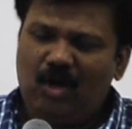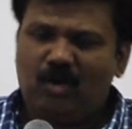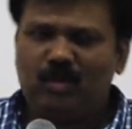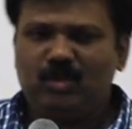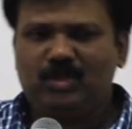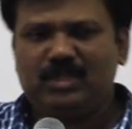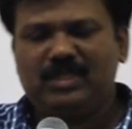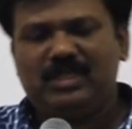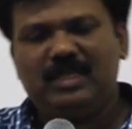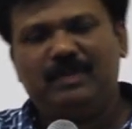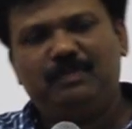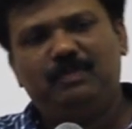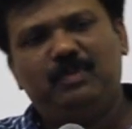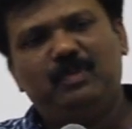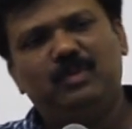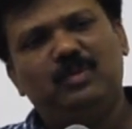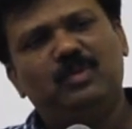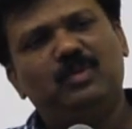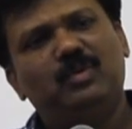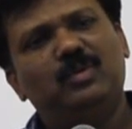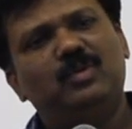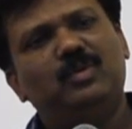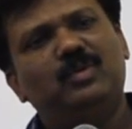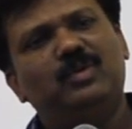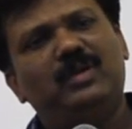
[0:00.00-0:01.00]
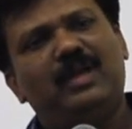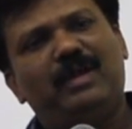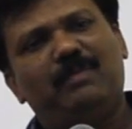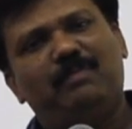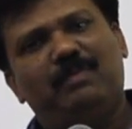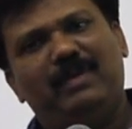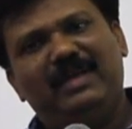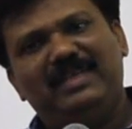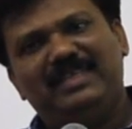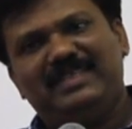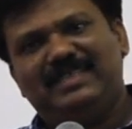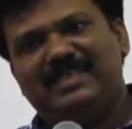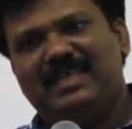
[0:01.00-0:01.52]
और उसने पूरा
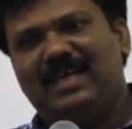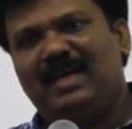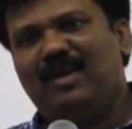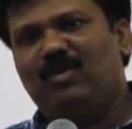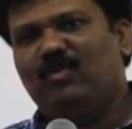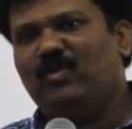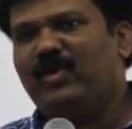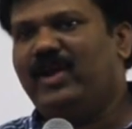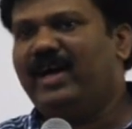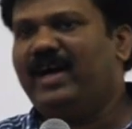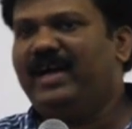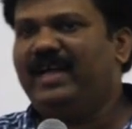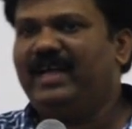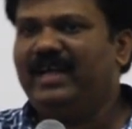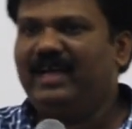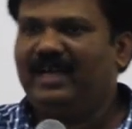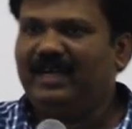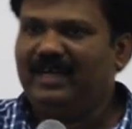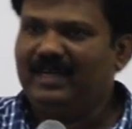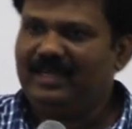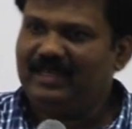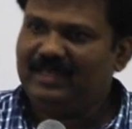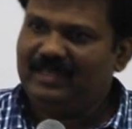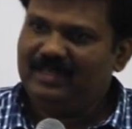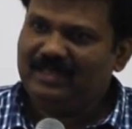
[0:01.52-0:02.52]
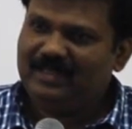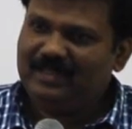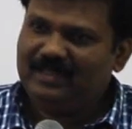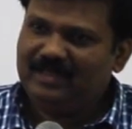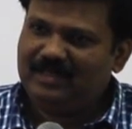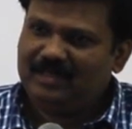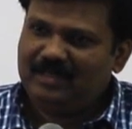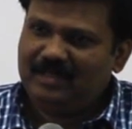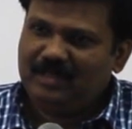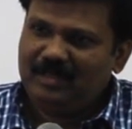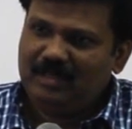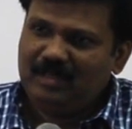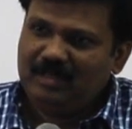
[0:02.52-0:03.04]
पैसा उड़ाया
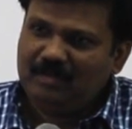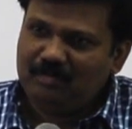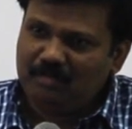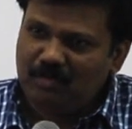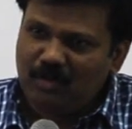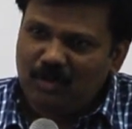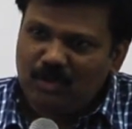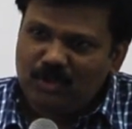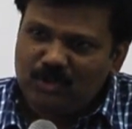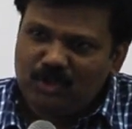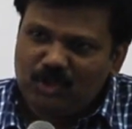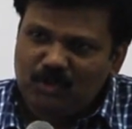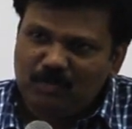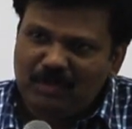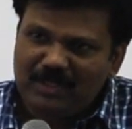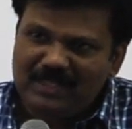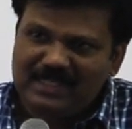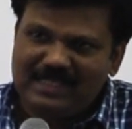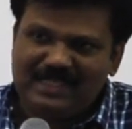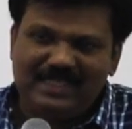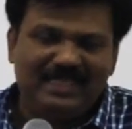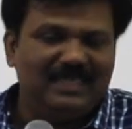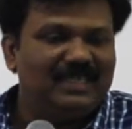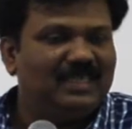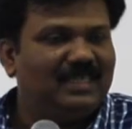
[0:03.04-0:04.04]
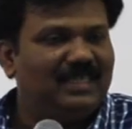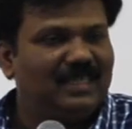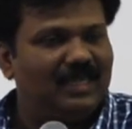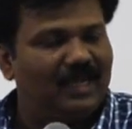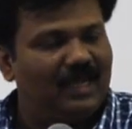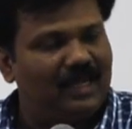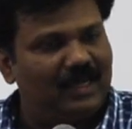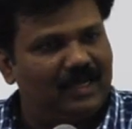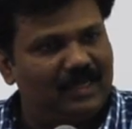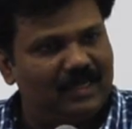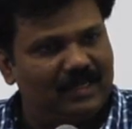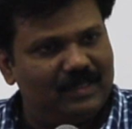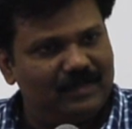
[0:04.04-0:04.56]
मौज मस्ती
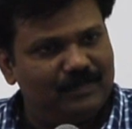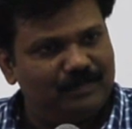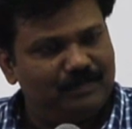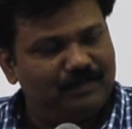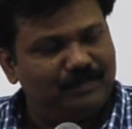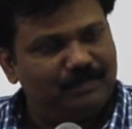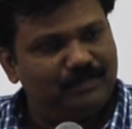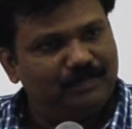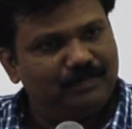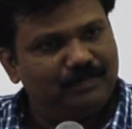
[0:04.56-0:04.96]
किया है